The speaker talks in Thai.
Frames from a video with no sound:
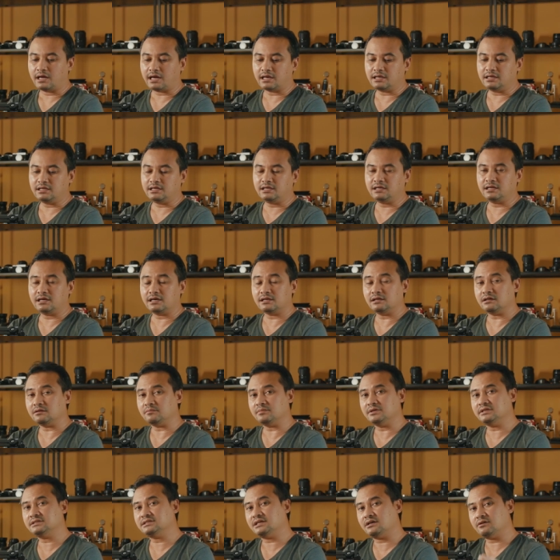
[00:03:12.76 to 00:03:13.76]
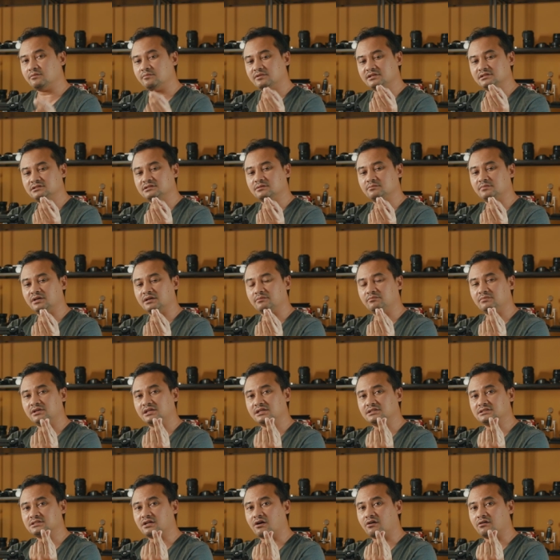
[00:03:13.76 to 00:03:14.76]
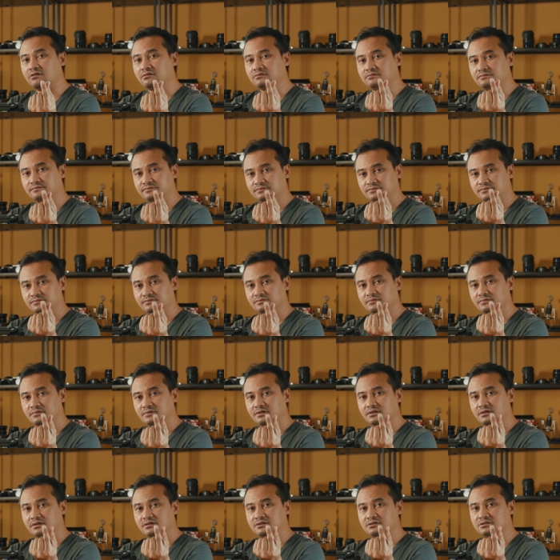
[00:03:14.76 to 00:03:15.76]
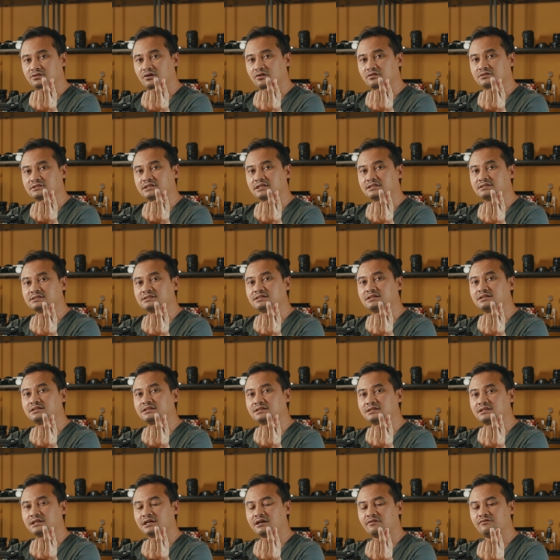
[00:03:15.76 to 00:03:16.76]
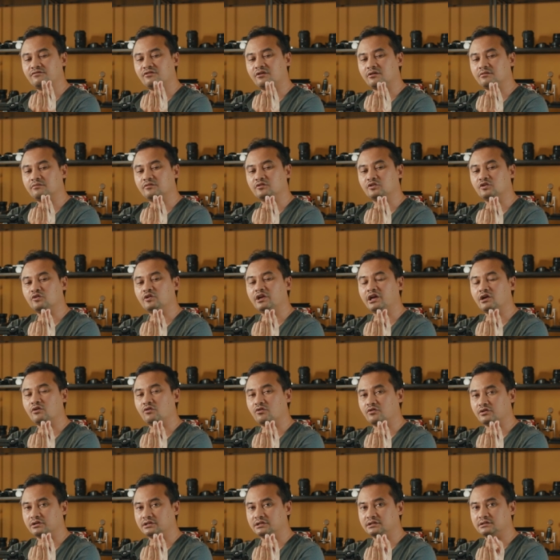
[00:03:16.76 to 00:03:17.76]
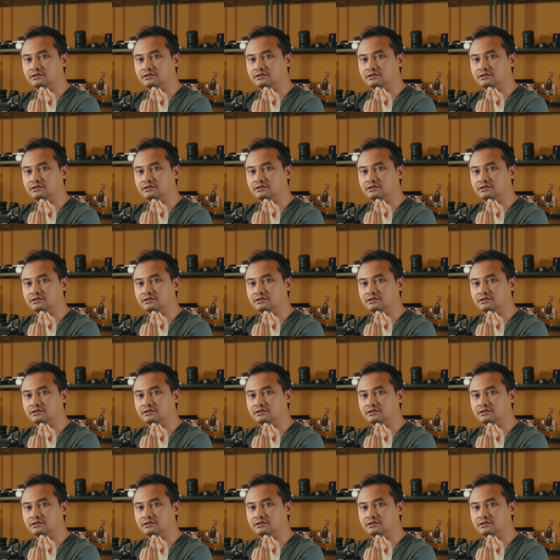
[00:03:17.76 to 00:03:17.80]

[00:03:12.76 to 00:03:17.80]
อันนี้เนี่ยหพิกเซลมันจะเหมือนมี2 2เซนเซอร์นะครับสองโฟโตไดโอด